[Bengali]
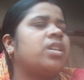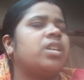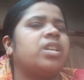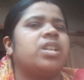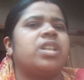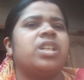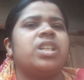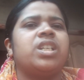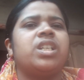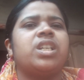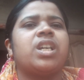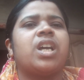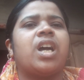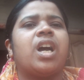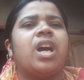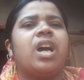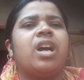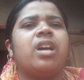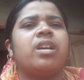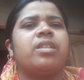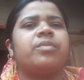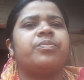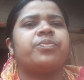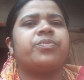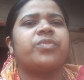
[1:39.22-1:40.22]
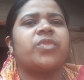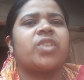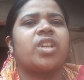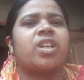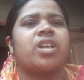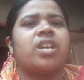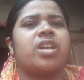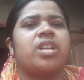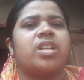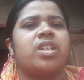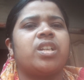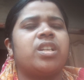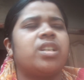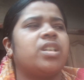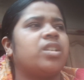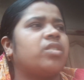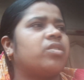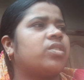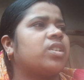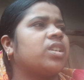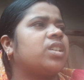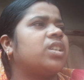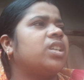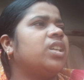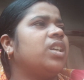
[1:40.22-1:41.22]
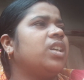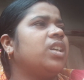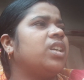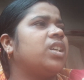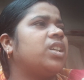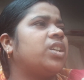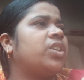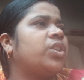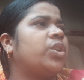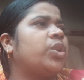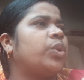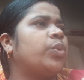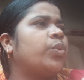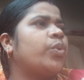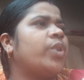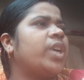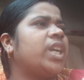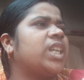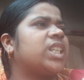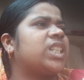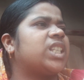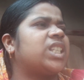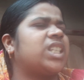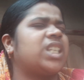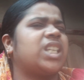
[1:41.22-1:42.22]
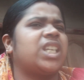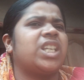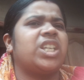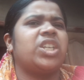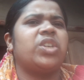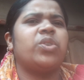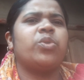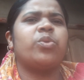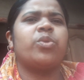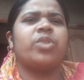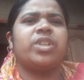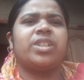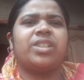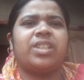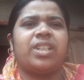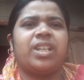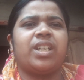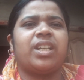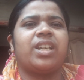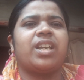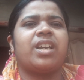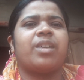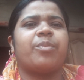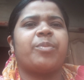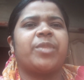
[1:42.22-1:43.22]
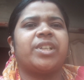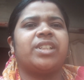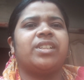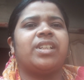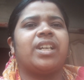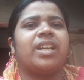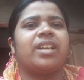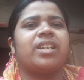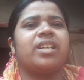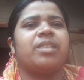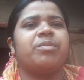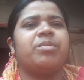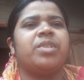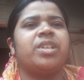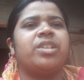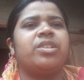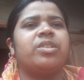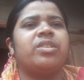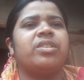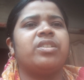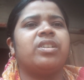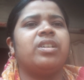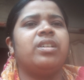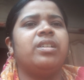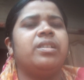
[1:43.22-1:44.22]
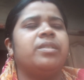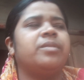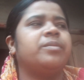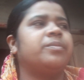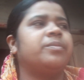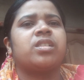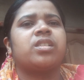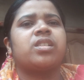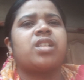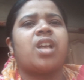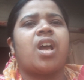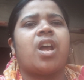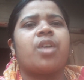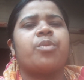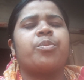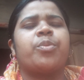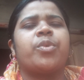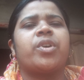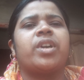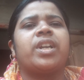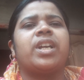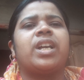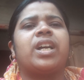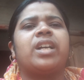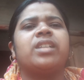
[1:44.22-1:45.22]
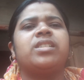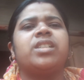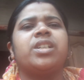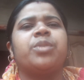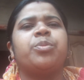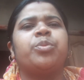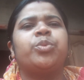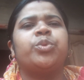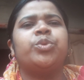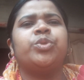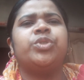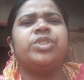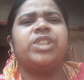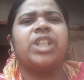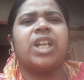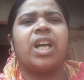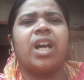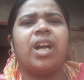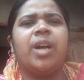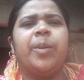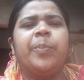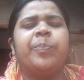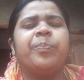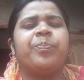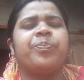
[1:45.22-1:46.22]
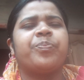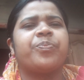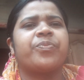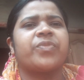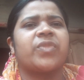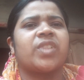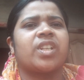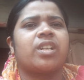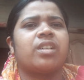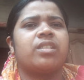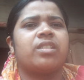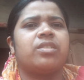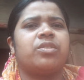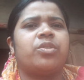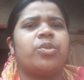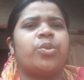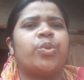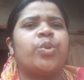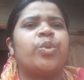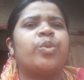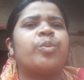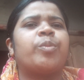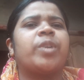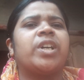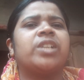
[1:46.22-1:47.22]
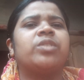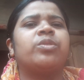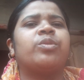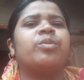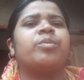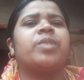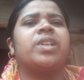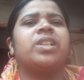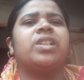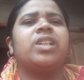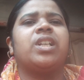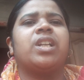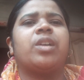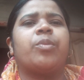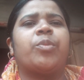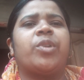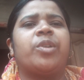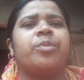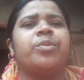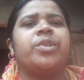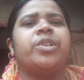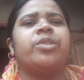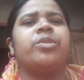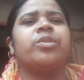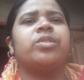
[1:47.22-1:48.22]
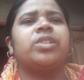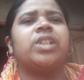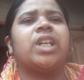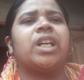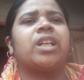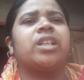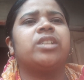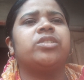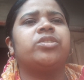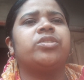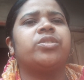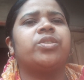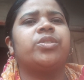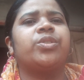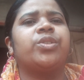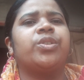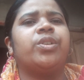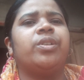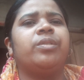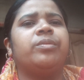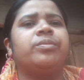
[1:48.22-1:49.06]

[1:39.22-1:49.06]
রিয়া ওটা কি ইউএস ইউএস থেকে আমার দেখে ভিডিও তারপরে আছে পূজা ধন্যবাদ তোমাদের আমার ভিডিও দেখার জন্য